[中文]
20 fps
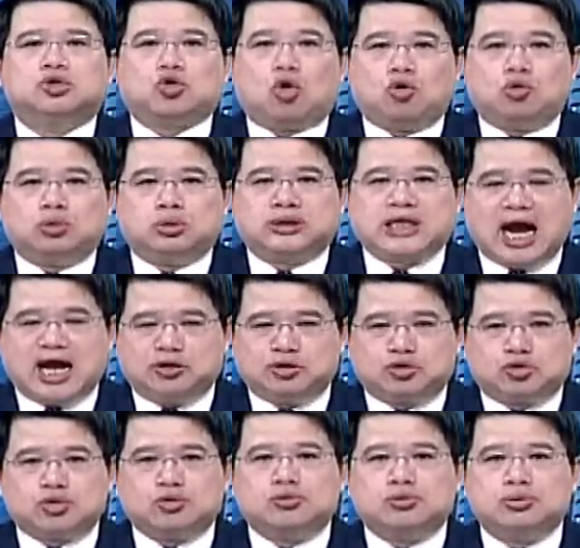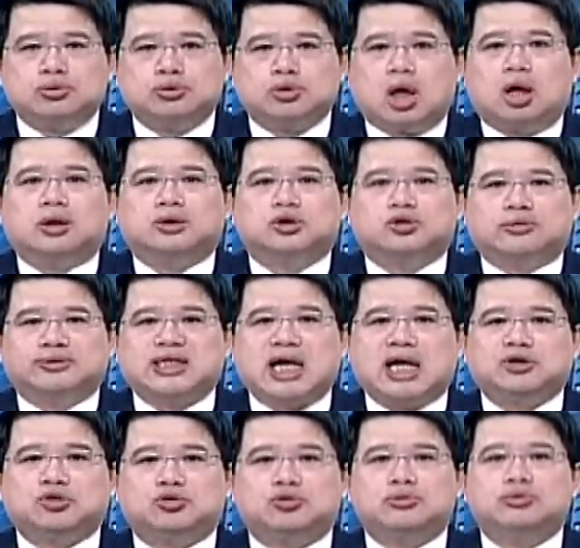总产出啊，总
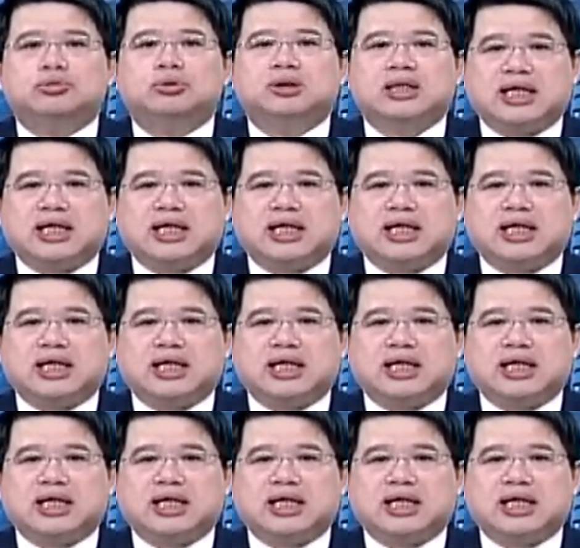产出